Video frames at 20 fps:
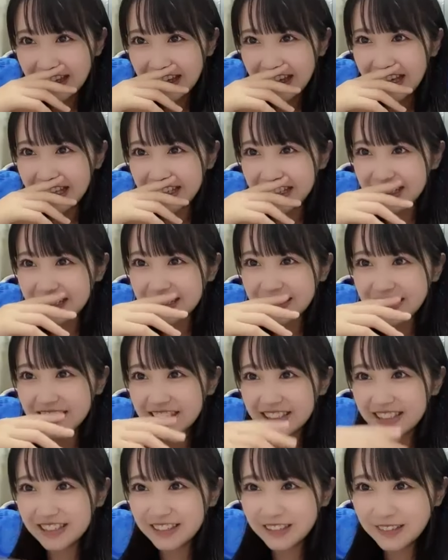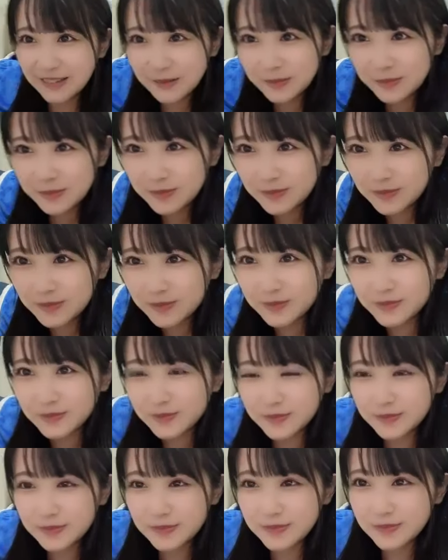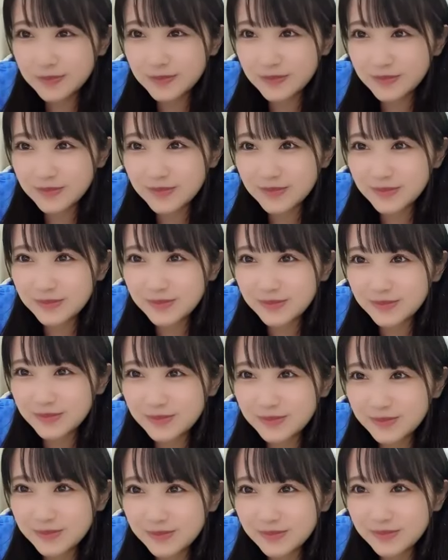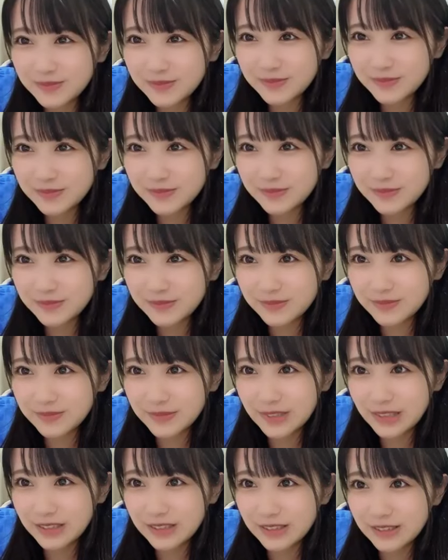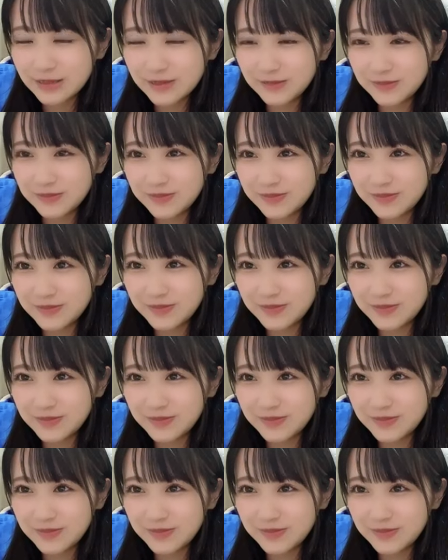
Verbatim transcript: 早くもういい遅い早くしてそれしか言われんか